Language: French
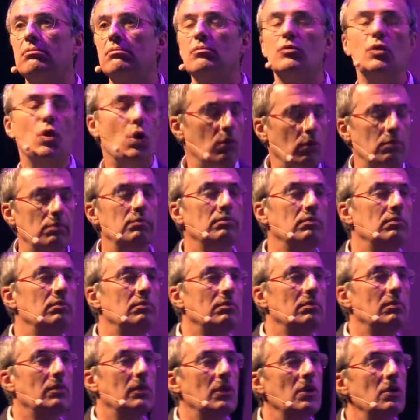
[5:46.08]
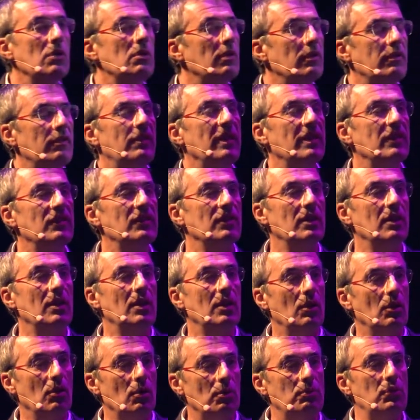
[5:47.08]
Non, non en fait
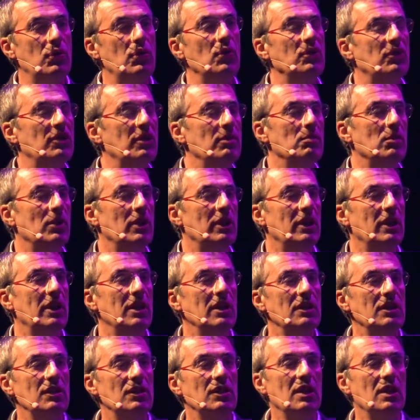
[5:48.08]
on peut en témoigner.